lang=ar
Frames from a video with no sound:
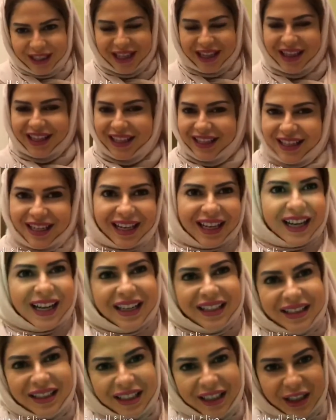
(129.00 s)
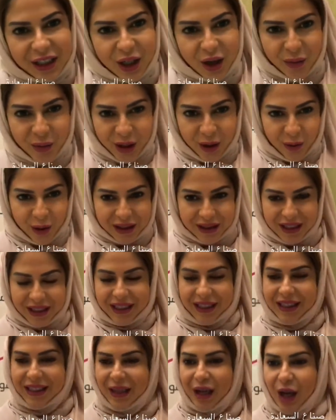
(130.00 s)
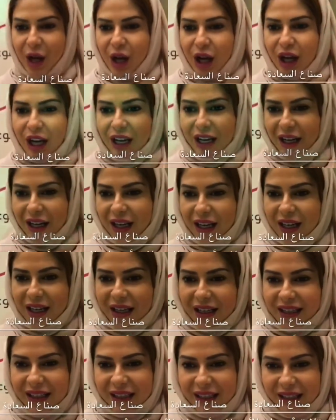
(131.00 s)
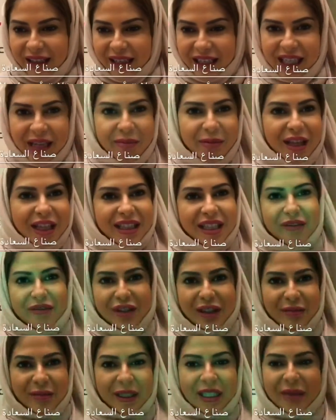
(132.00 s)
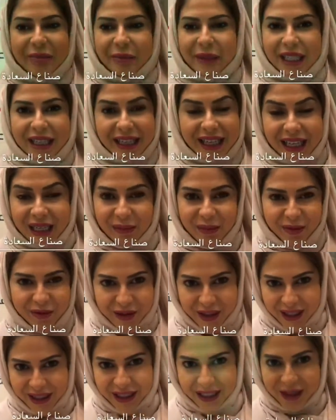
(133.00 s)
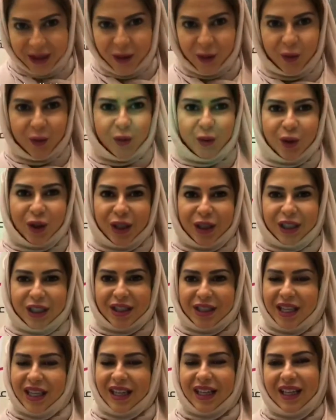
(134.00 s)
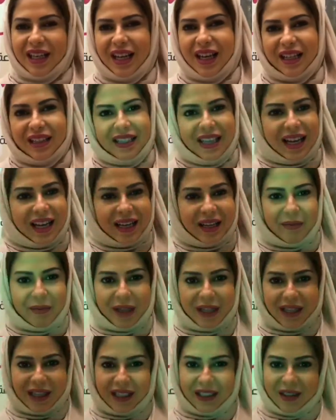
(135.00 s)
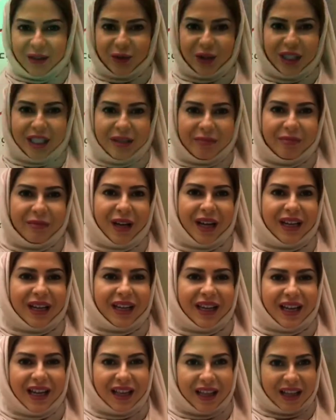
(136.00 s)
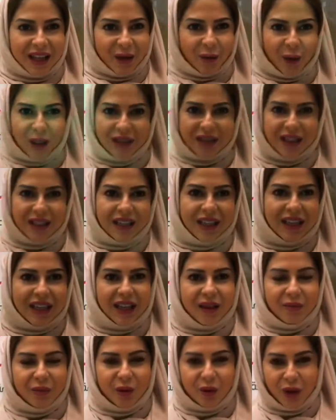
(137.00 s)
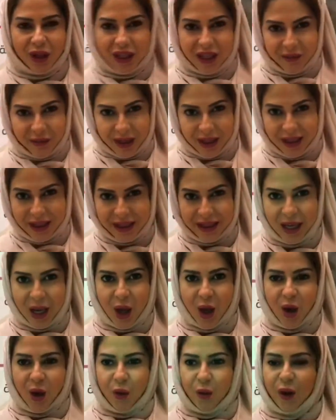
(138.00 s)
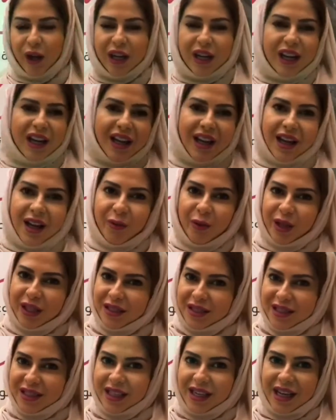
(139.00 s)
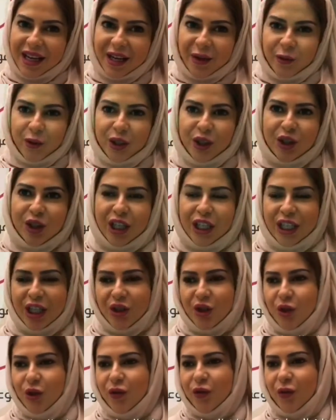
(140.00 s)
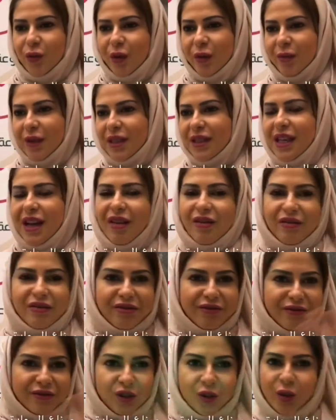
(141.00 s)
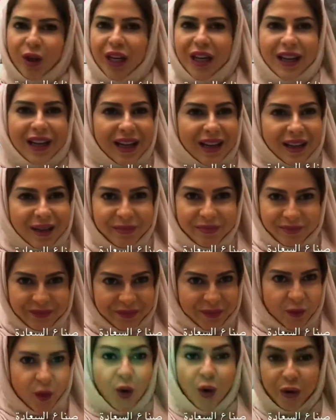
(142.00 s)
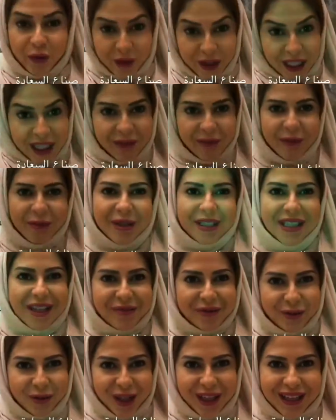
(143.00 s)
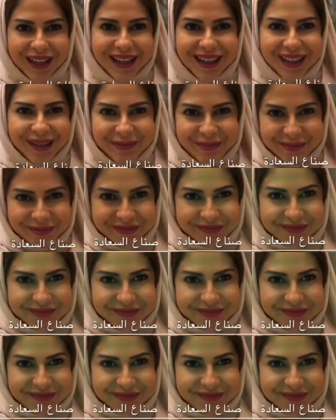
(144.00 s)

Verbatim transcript: الذكرى الخالدة لليوم الوطني آه، اللي احنا بنحتفل به من قلب فعلا ونسأل الله دائما أن يديم على هذا الوطن الأمن والأمان والرخاء والازدهار وأن احنا نشوفه من مصاف دول العالم وهو فعلا من مصاف دول العالم